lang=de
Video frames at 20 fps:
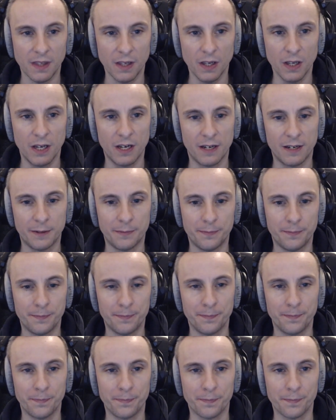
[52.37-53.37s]

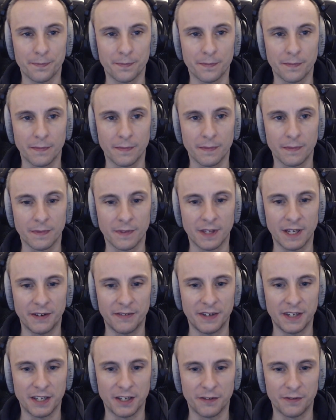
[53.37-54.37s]
Ähm, da
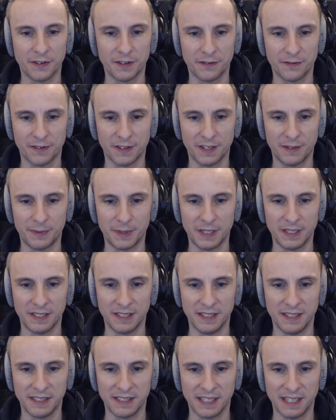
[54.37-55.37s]
werde ich auf jeden Fall mal
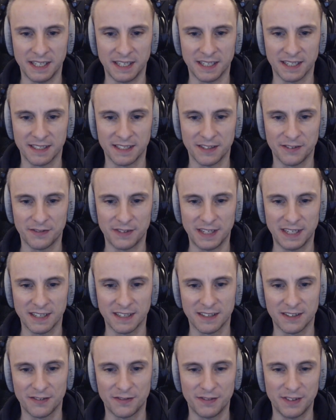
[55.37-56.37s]
äh, sehen, dass ich
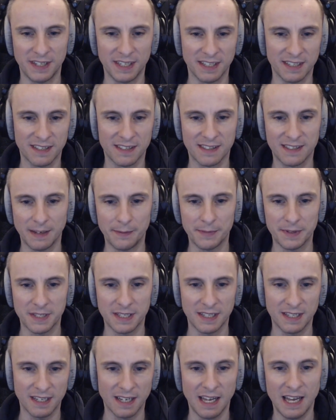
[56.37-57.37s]
vielleicht, vielleicht
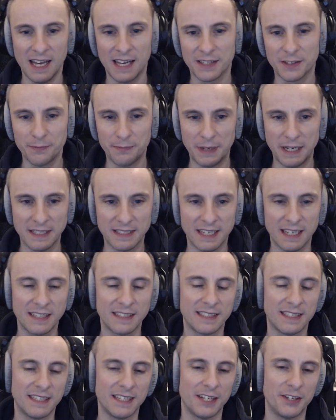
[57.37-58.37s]
Samstag, also ein paar Sachen
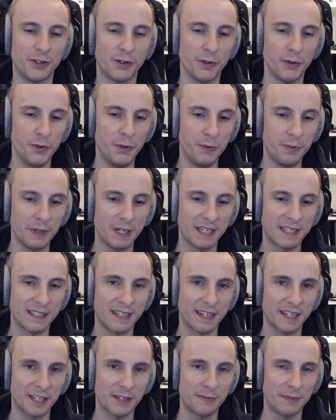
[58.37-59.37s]
sind da halt noch übrig,
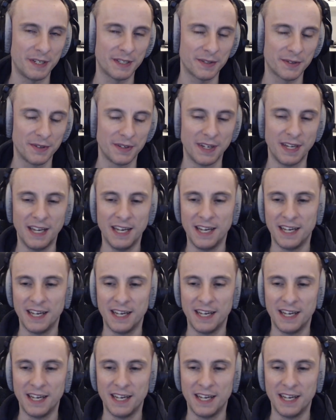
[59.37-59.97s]
sage ich mal so.